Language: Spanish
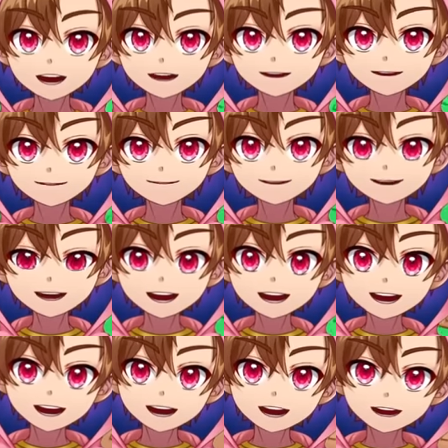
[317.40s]
¿Puedo sacarle el
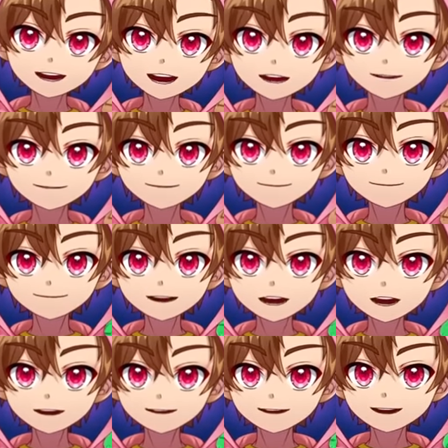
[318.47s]
dinero a Kiku? No, no
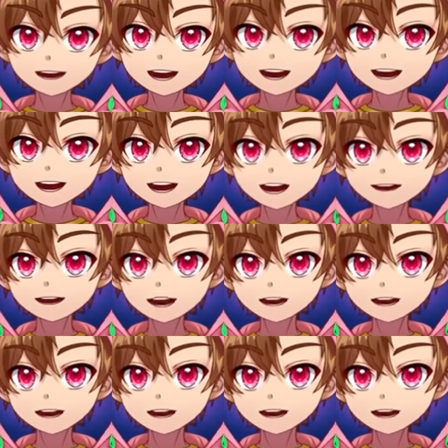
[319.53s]
puedo sacarle el dinero a Kiku.